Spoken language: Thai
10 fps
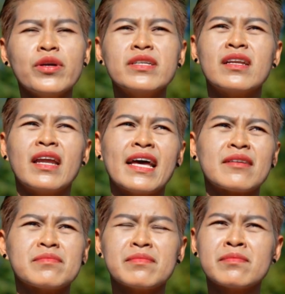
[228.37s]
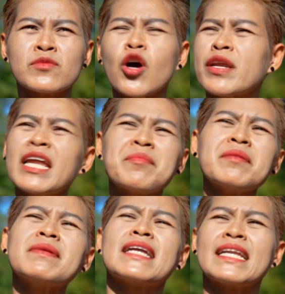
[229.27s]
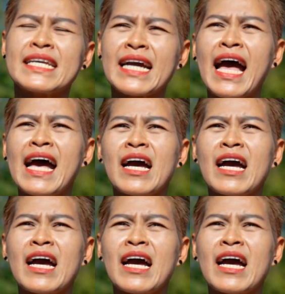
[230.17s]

อุ้ยเดือนแรกอตอนนั้นแอนไม่มีนาฬิกา